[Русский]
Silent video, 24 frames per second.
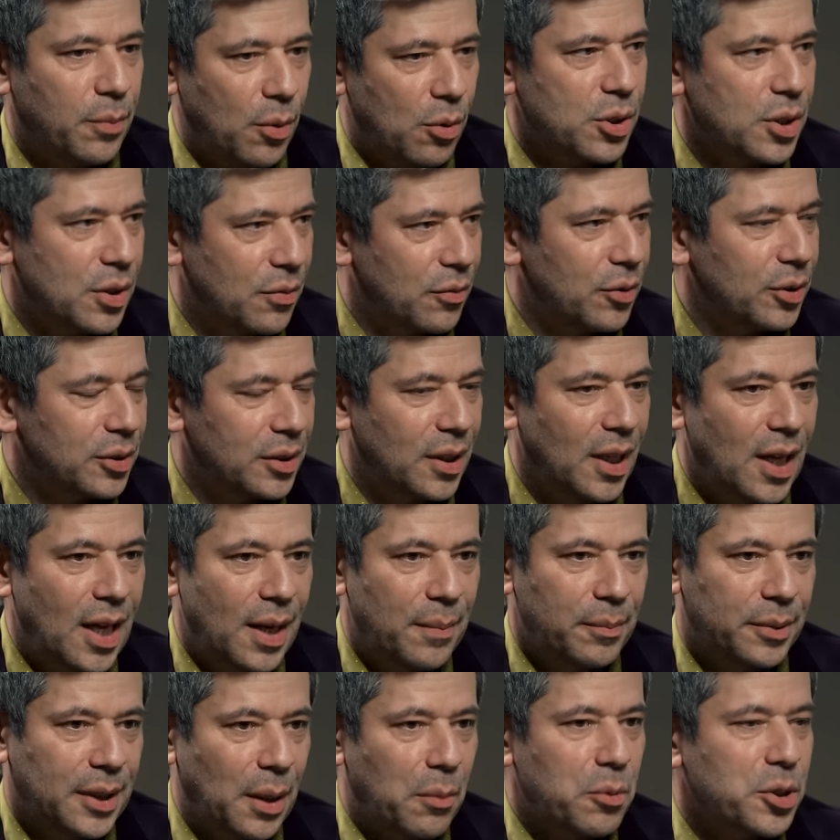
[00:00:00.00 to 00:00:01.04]
просто вот,
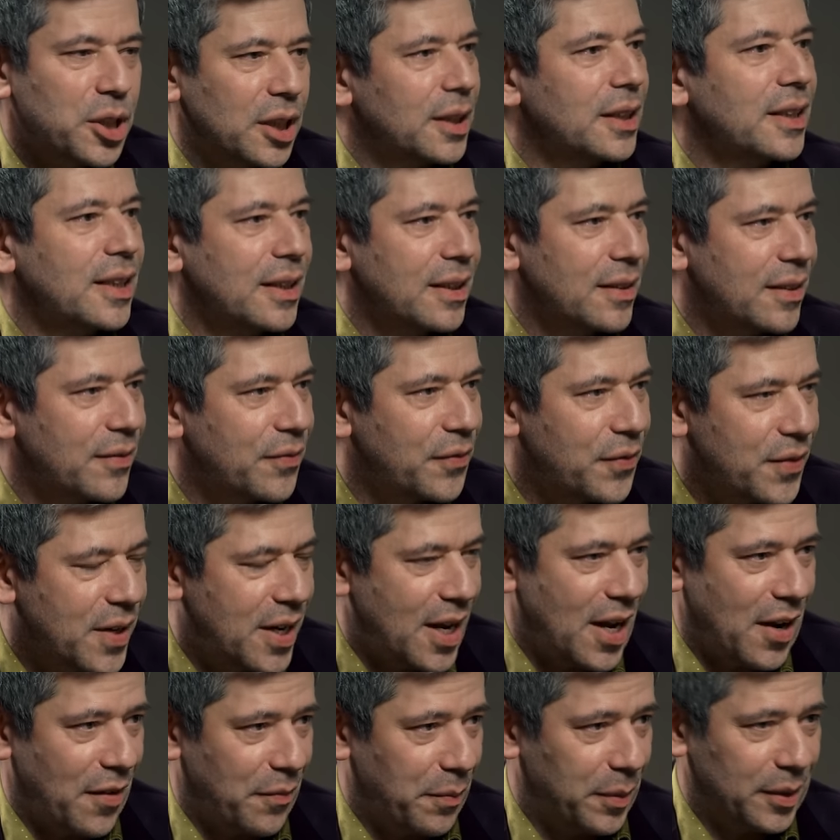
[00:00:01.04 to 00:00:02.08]
потому что это в
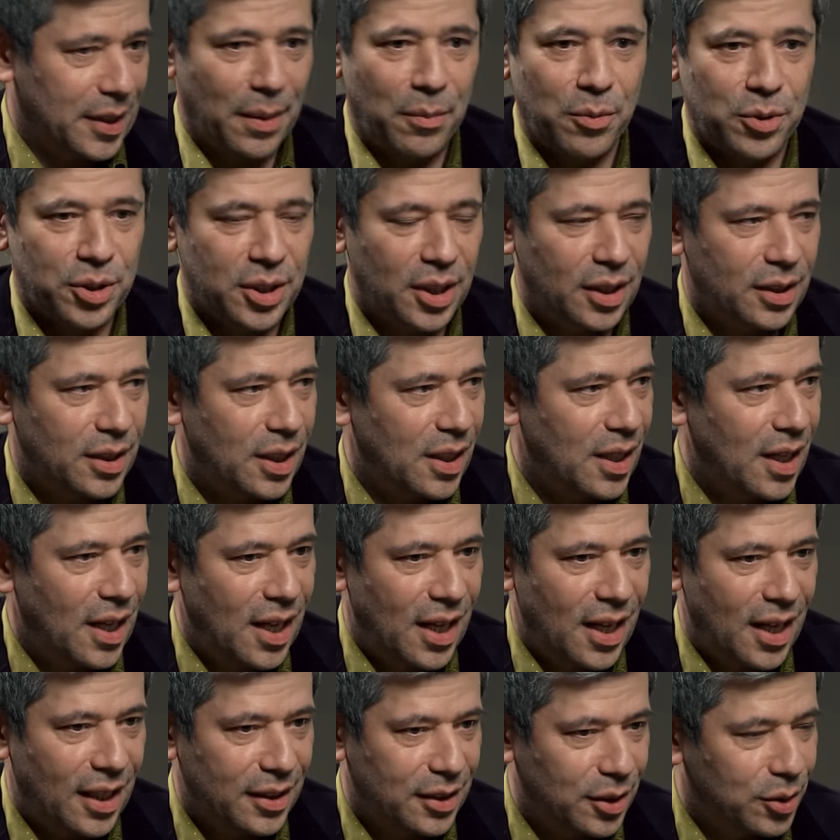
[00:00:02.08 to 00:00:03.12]
кайф, потому что это,
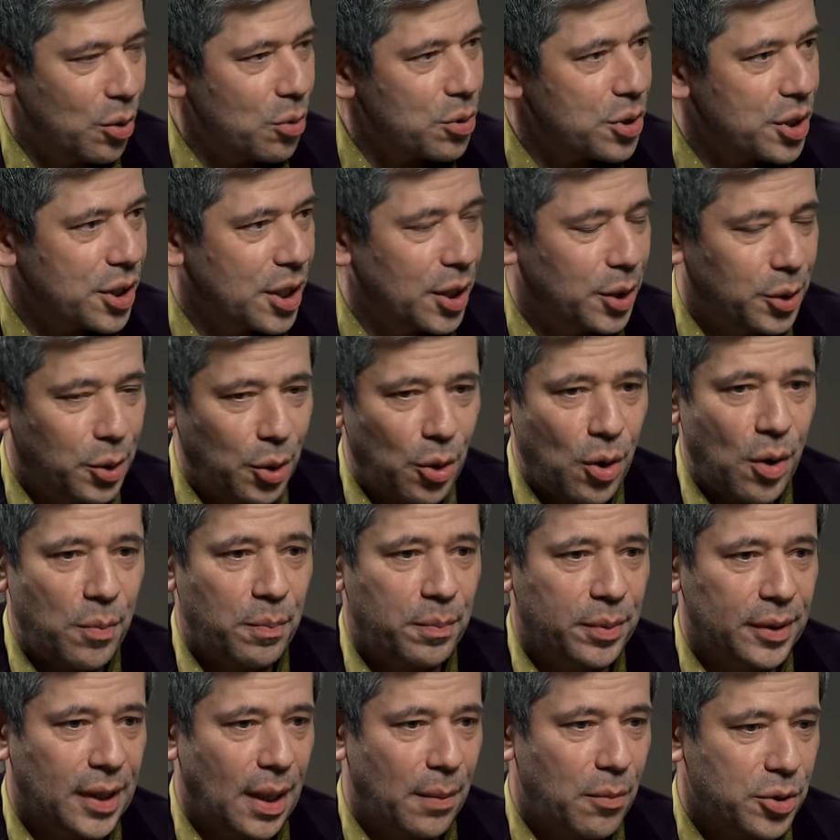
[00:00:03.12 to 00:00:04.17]
это дружеский треп,
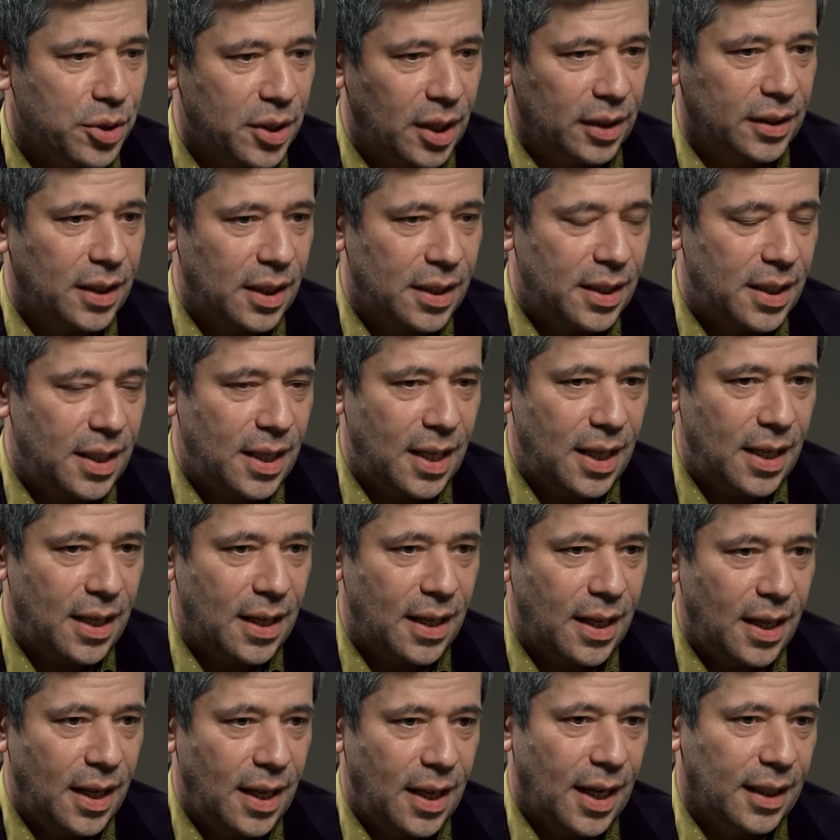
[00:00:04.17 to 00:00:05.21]
потому что это
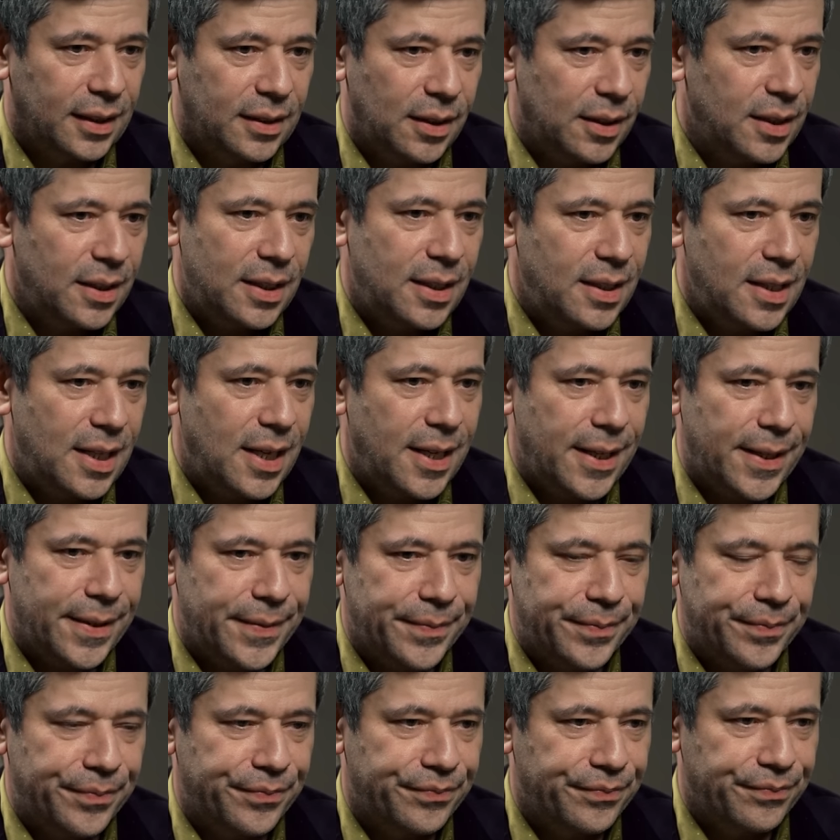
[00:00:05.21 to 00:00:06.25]
не, это не,
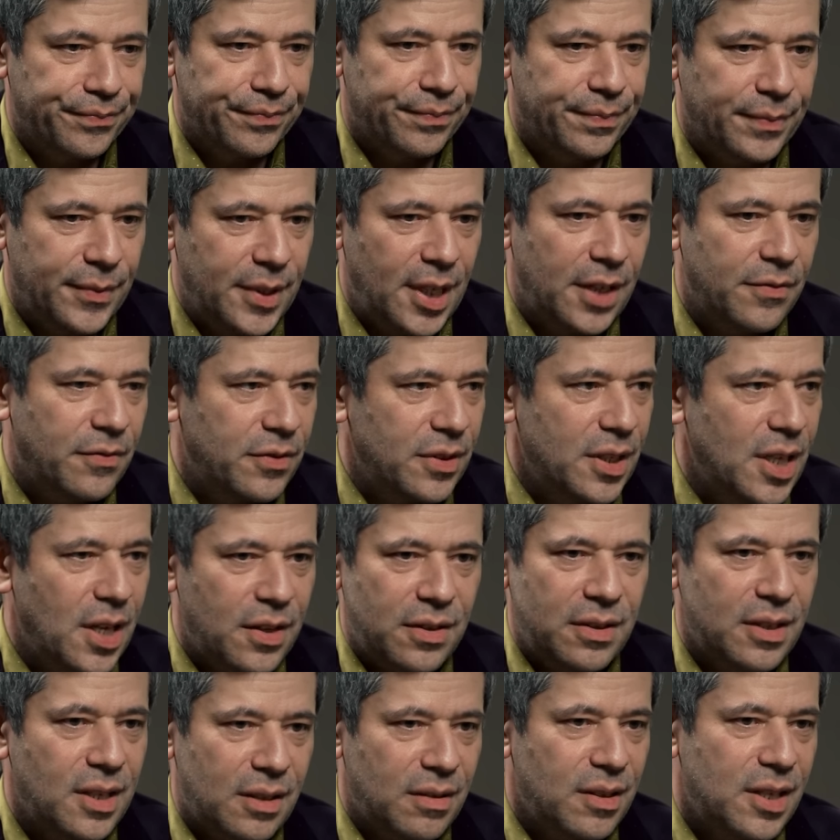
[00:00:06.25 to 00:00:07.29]
не, не,
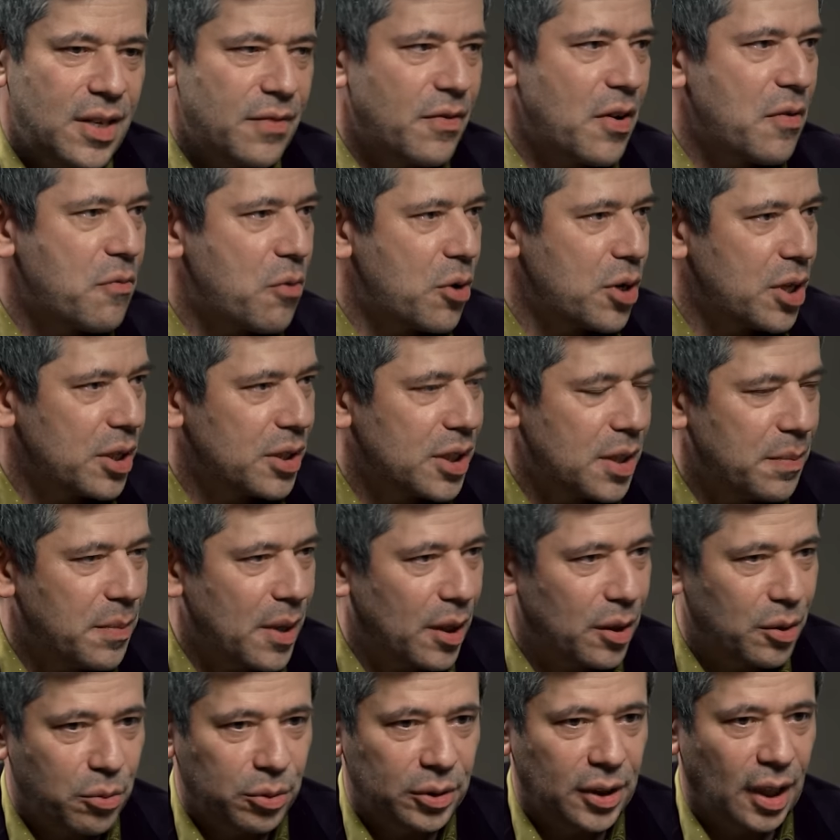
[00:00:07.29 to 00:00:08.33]
не, не выводит
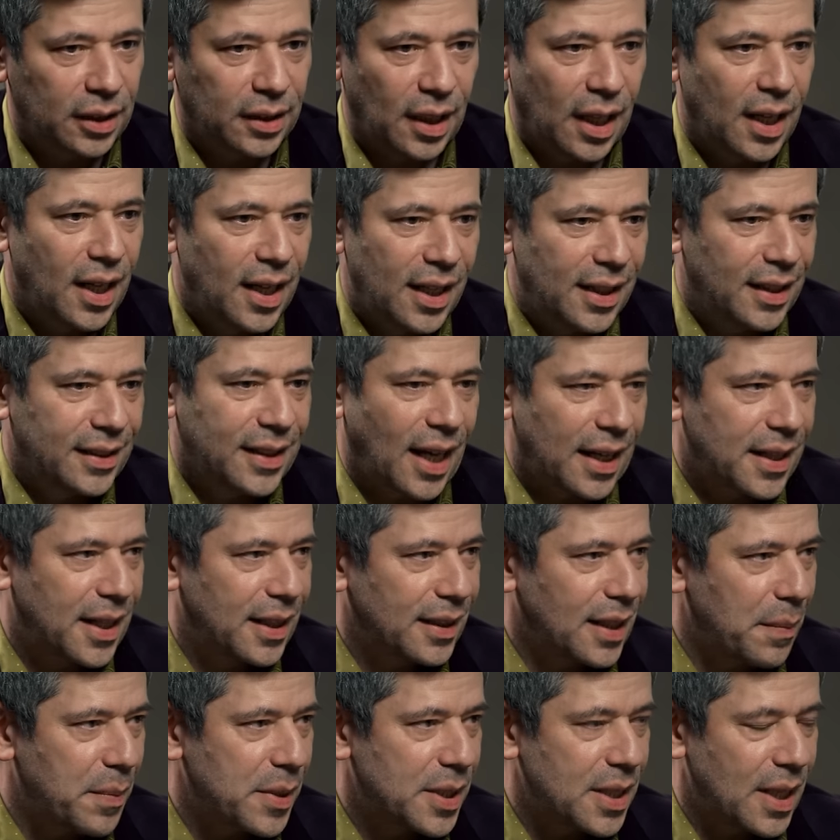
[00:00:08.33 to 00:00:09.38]
тебя ну, куда-то на
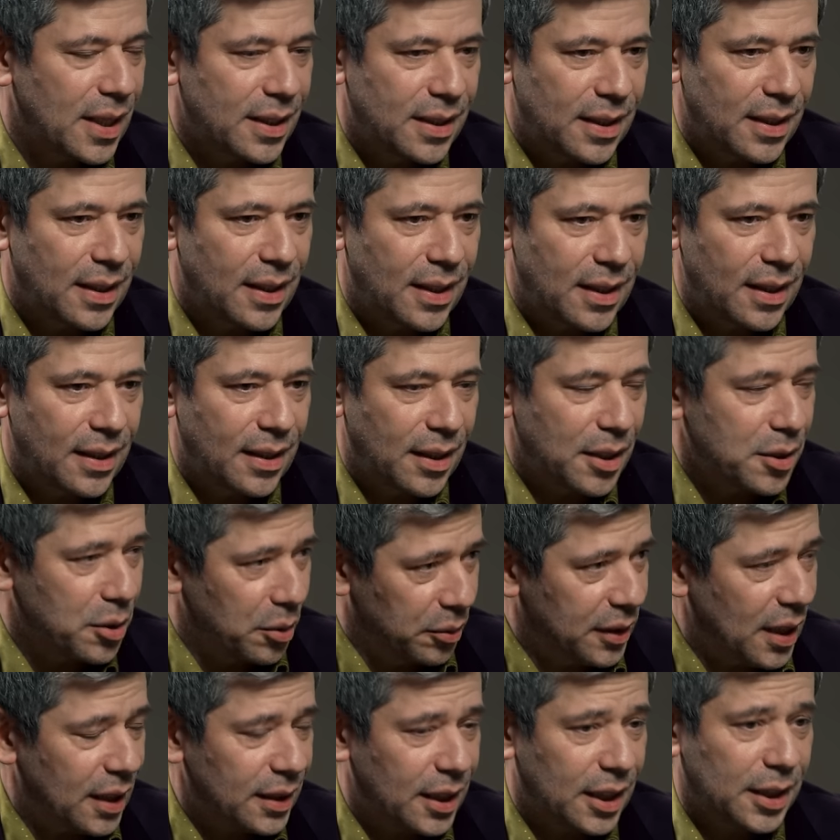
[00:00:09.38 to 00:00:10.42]
какие-то обязательно
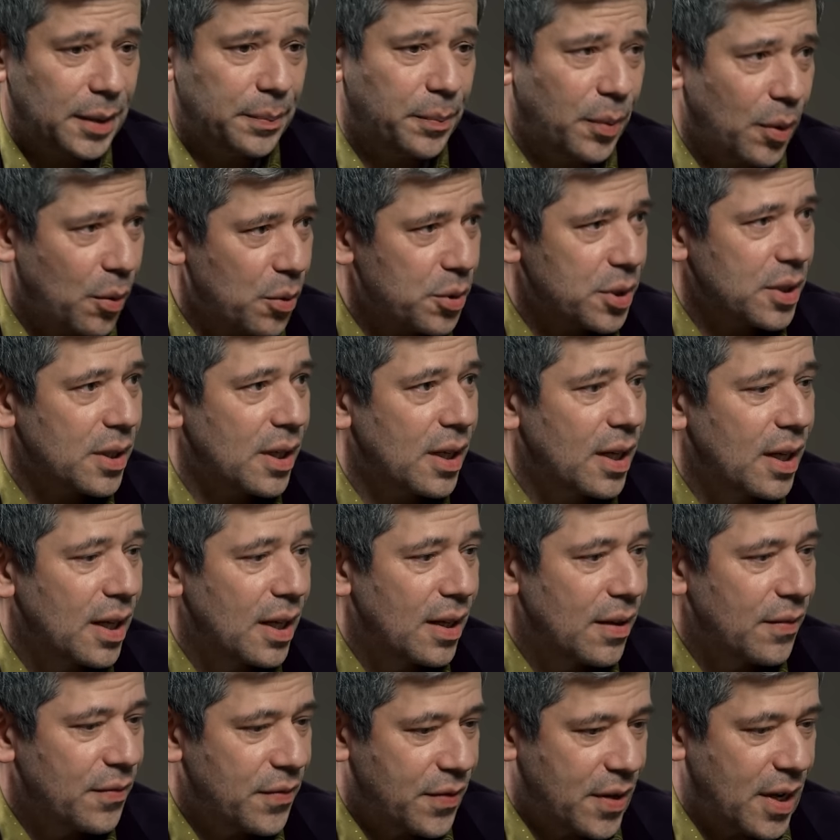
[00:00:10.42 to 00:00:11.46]
результаты, это просто
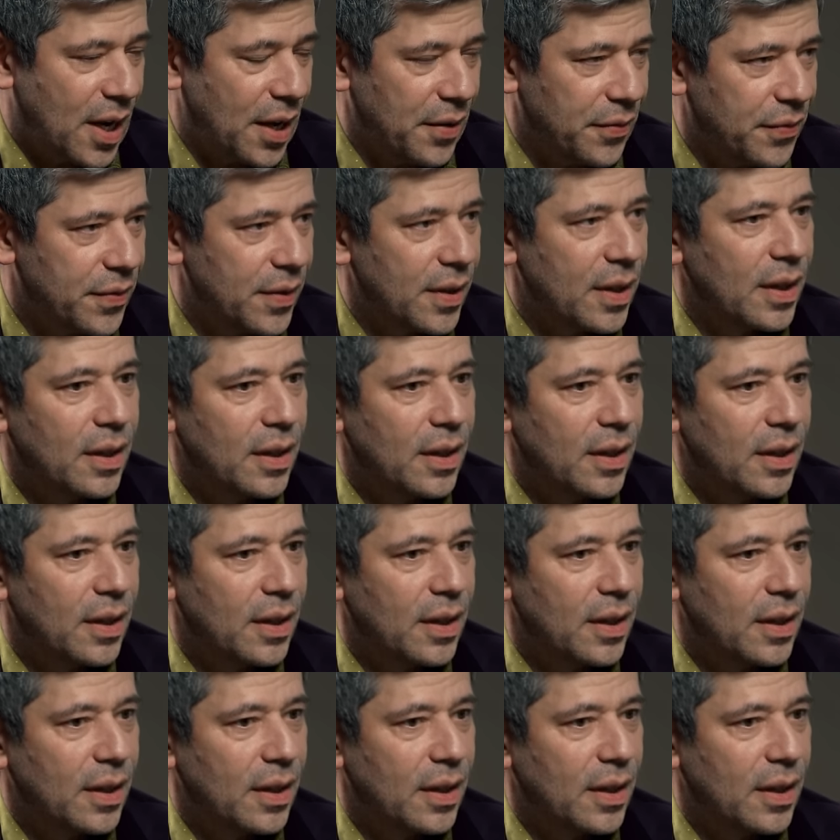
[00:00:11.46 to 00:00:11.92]
в кайф